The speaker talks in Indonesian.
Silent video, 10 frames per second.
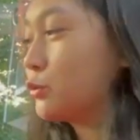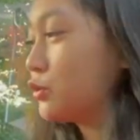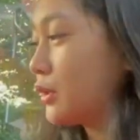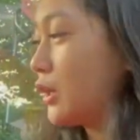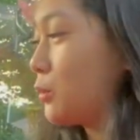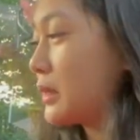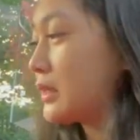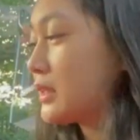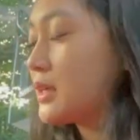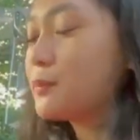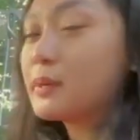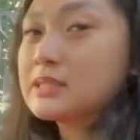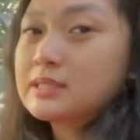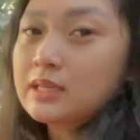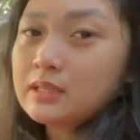Untuk kilometernya
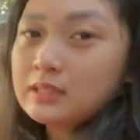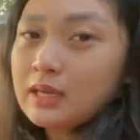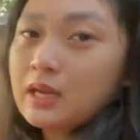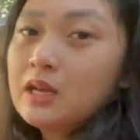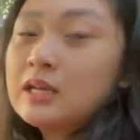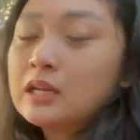masih rendah